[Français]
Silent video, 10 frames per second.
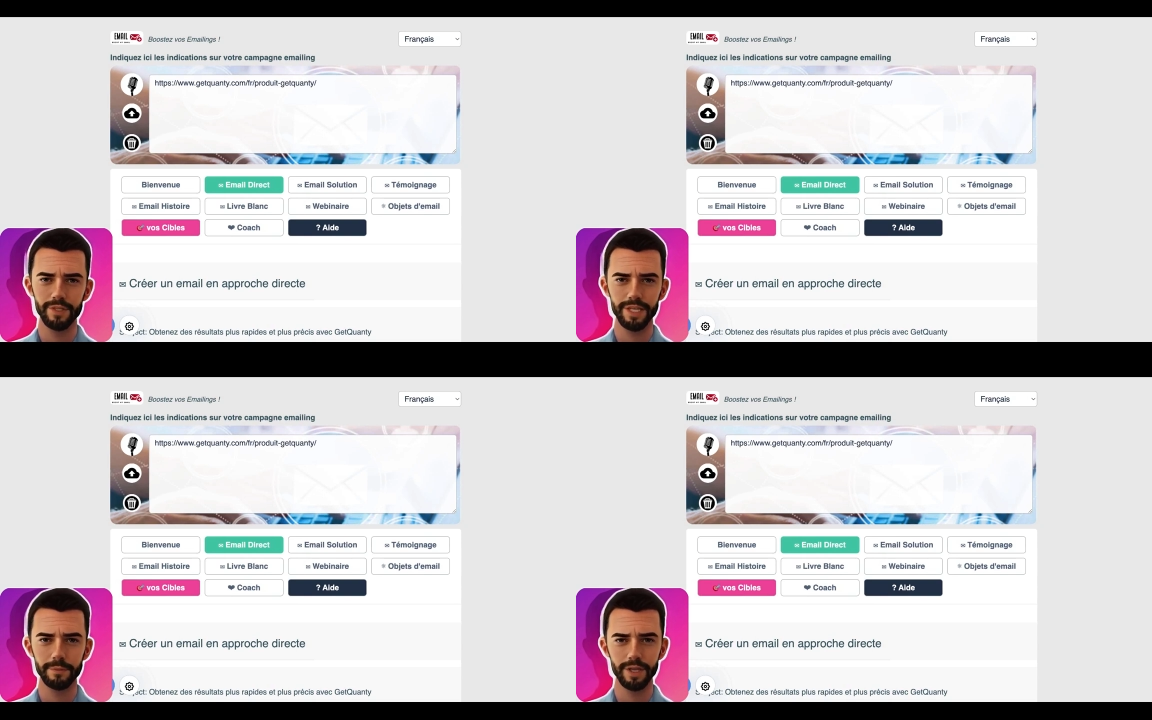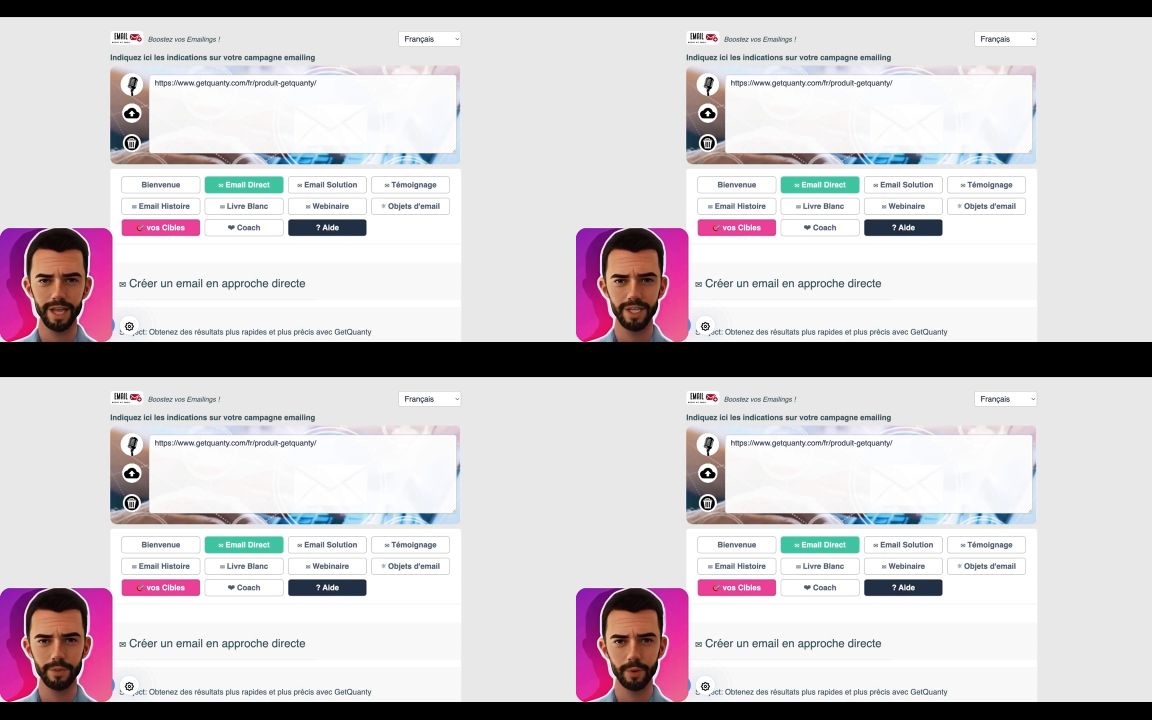Le
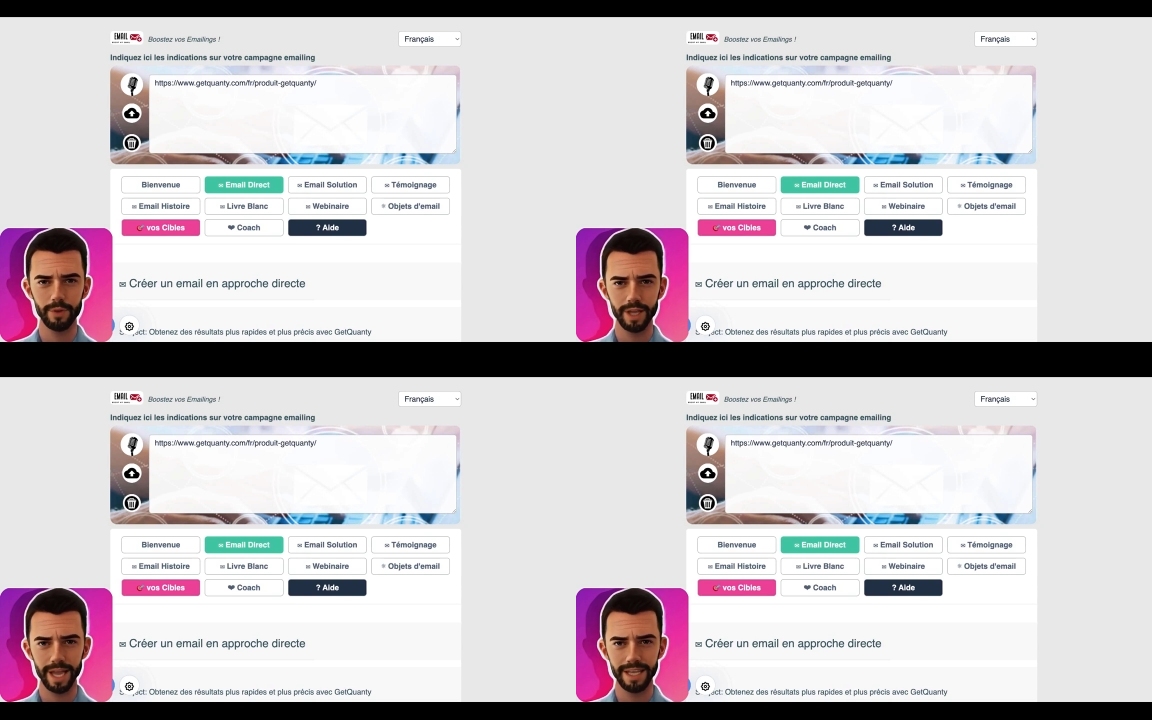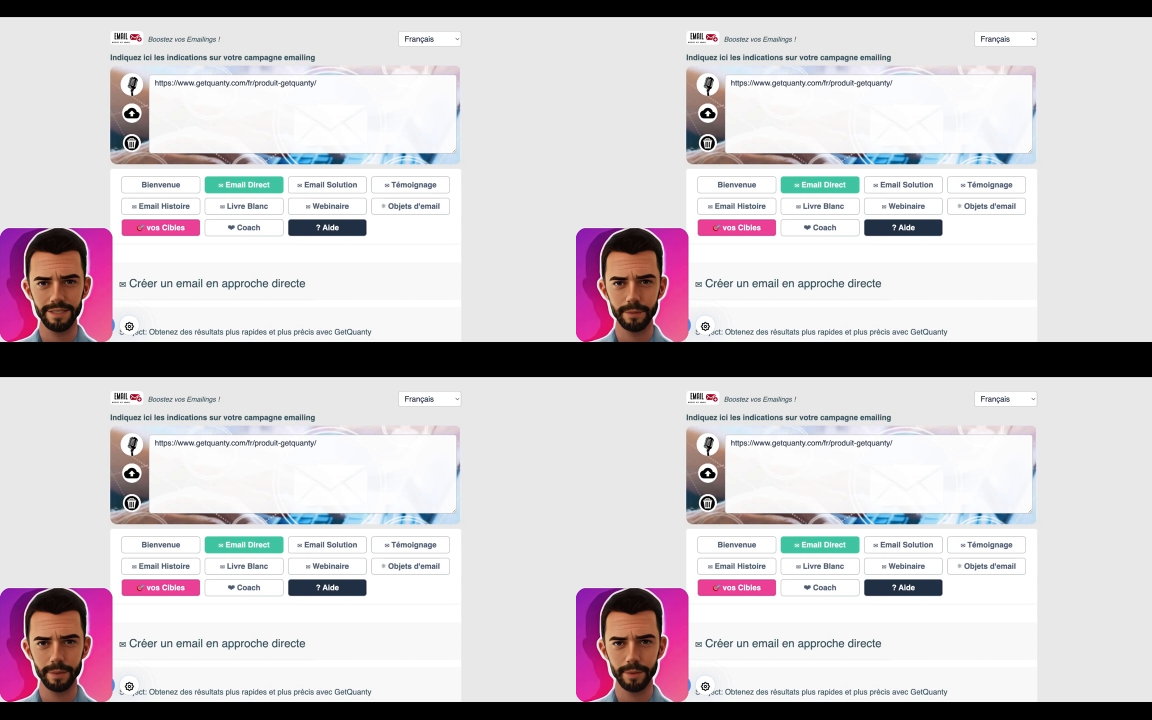témoignage pour créer
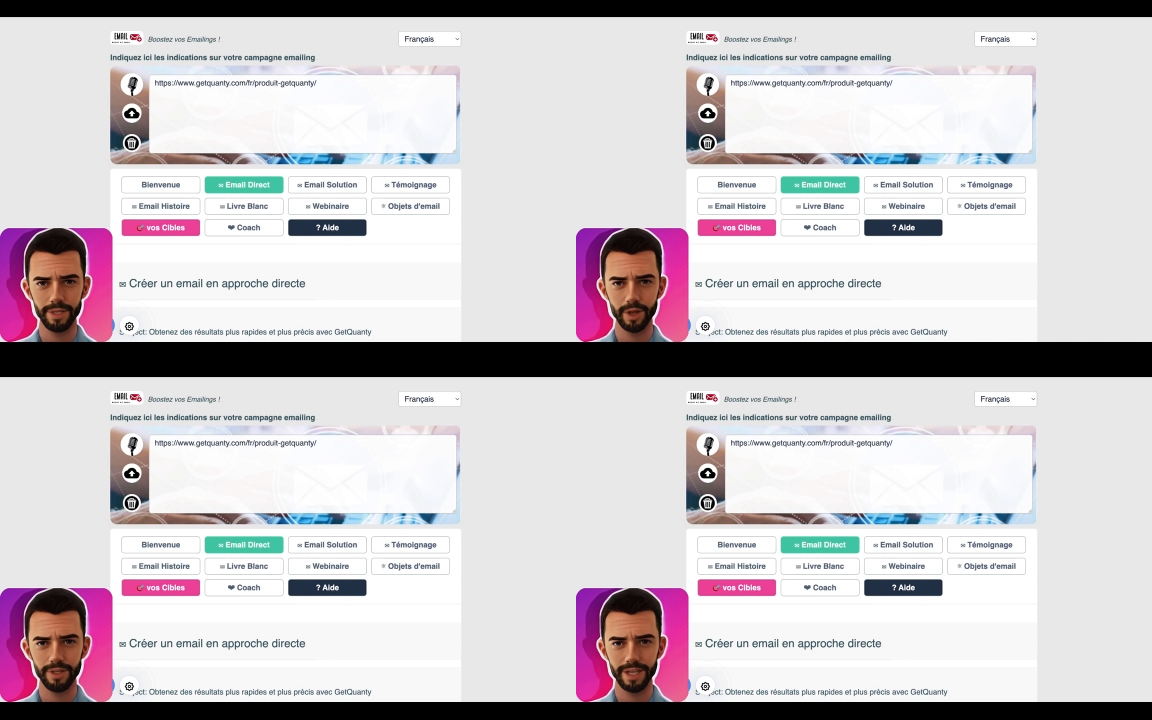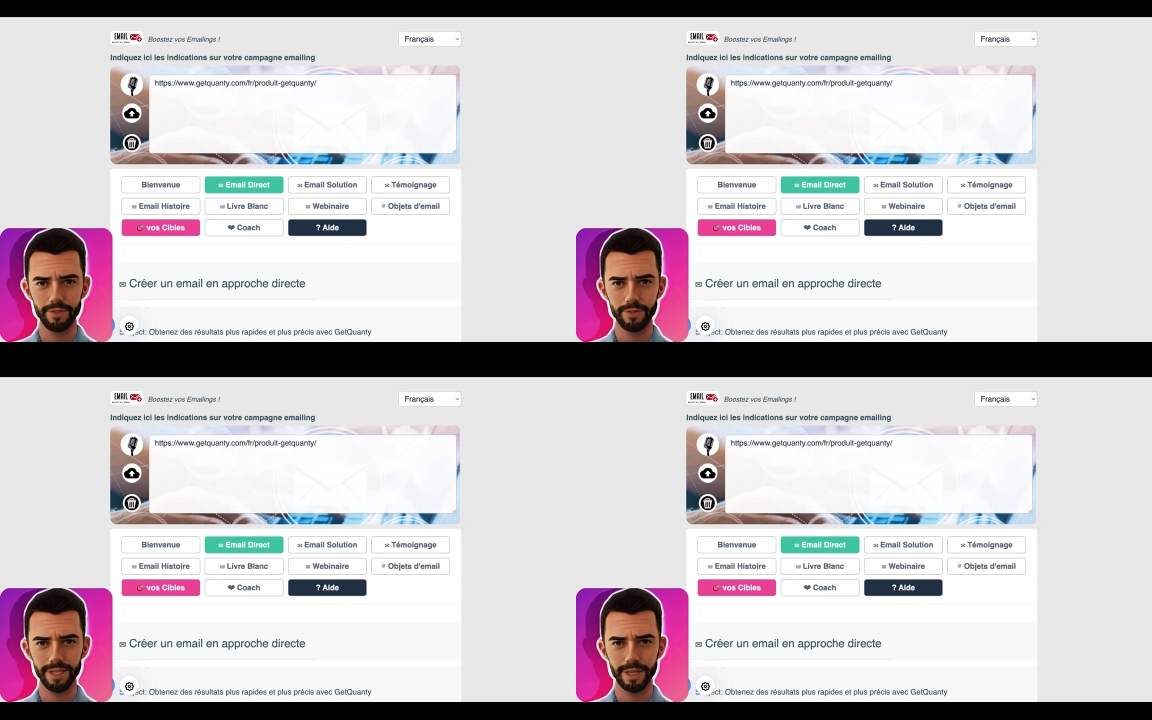un email mettant en
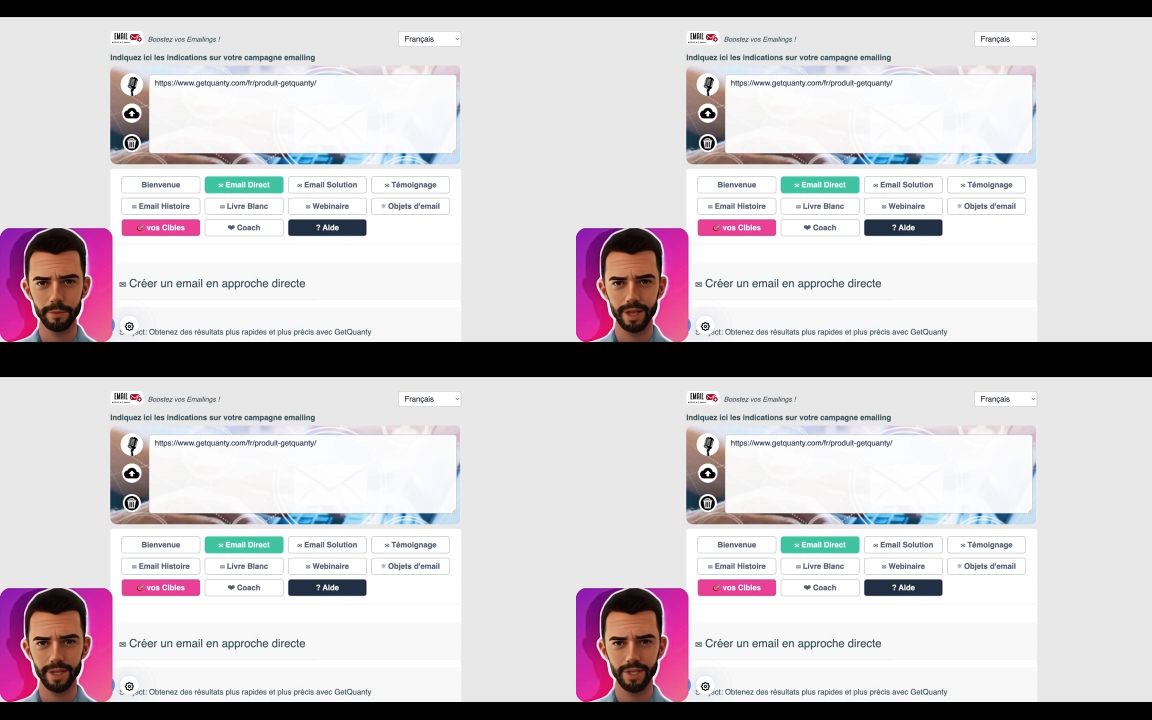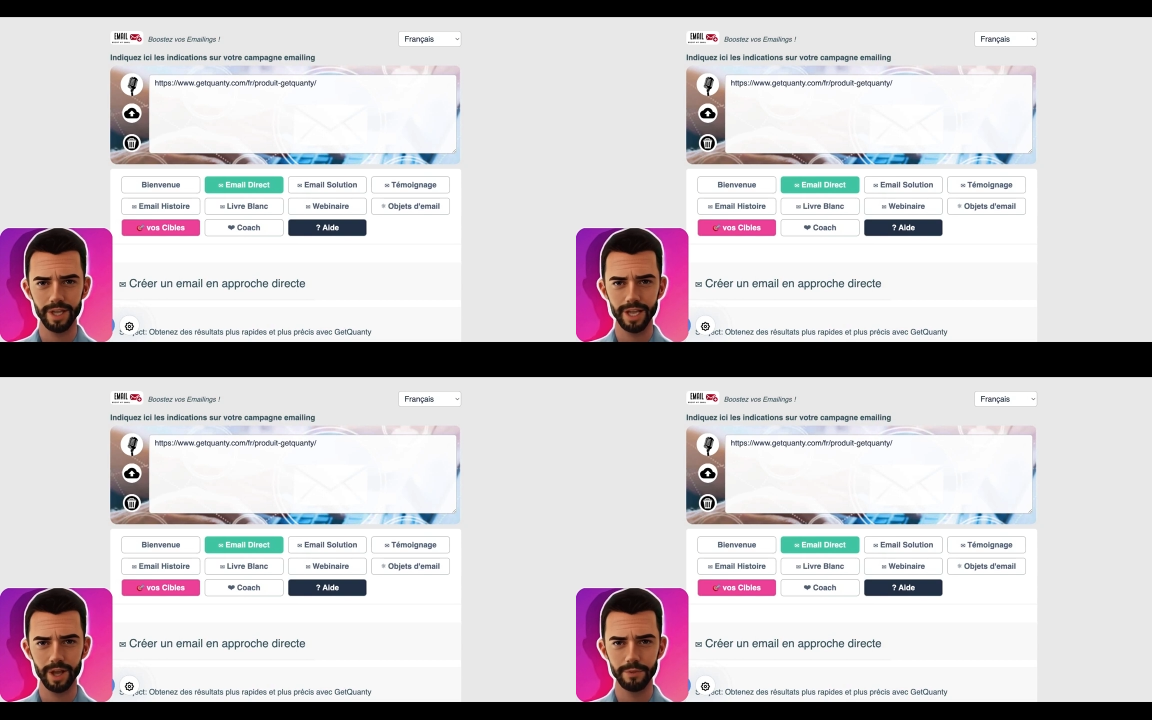avant des
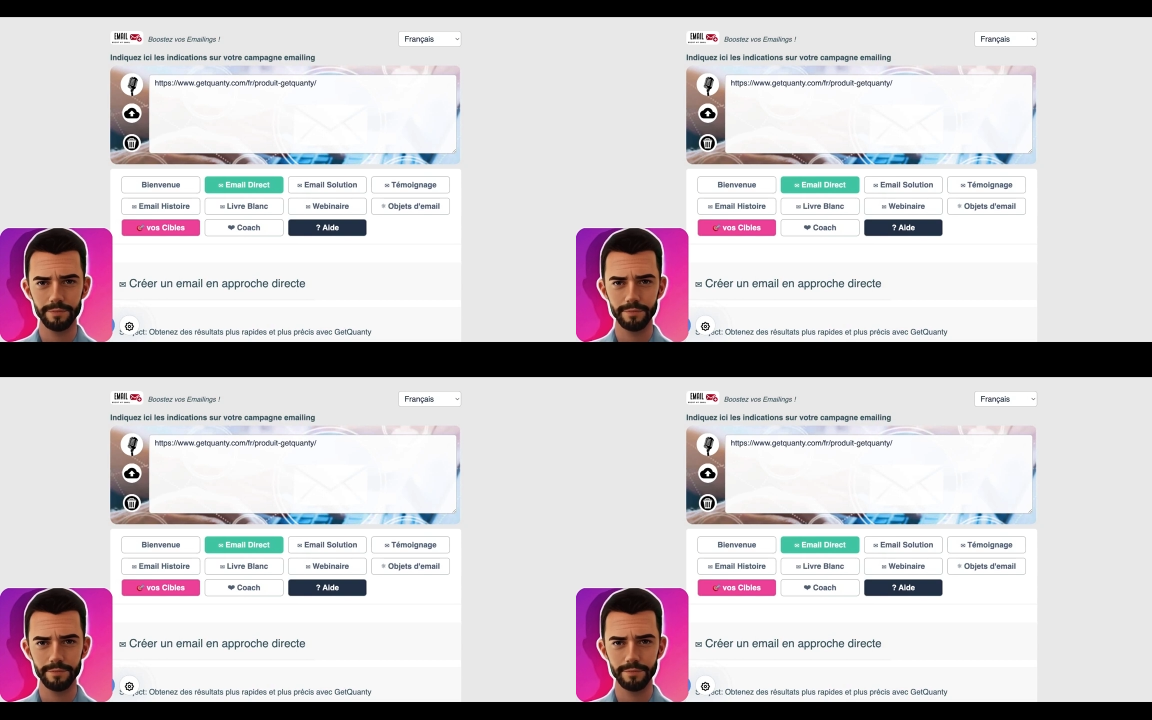témoignages clients.